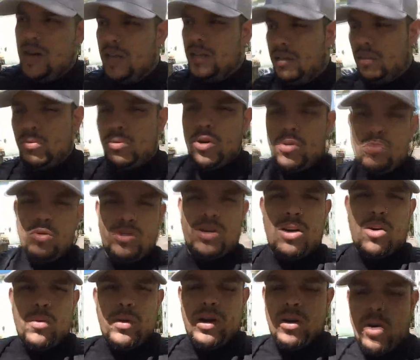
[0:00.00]
Então tô indo
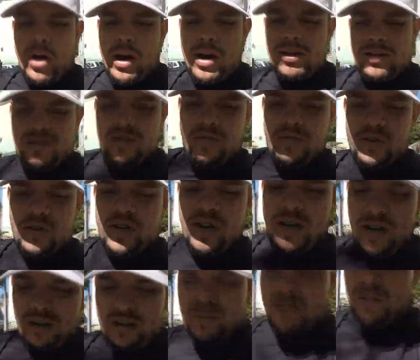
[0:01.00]
buscar com ele agora na
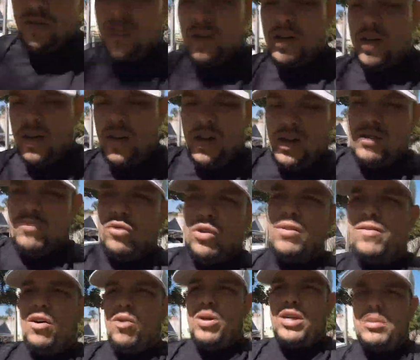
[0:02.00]
Stefigênia. Vou
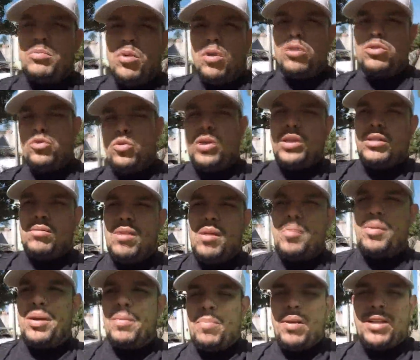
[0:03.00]
levar o Xbox One
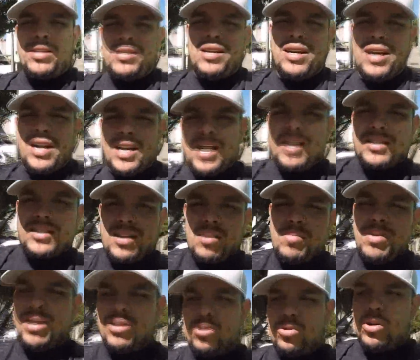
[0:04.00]
também, porque parece que a carcaça
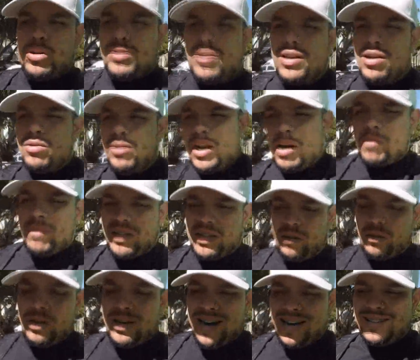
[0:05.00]
tá meia torta lá, o Guilherme vai
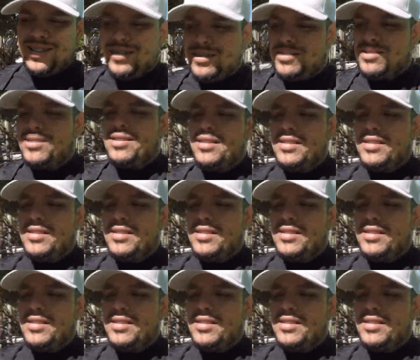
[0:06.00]
dar uma olhada.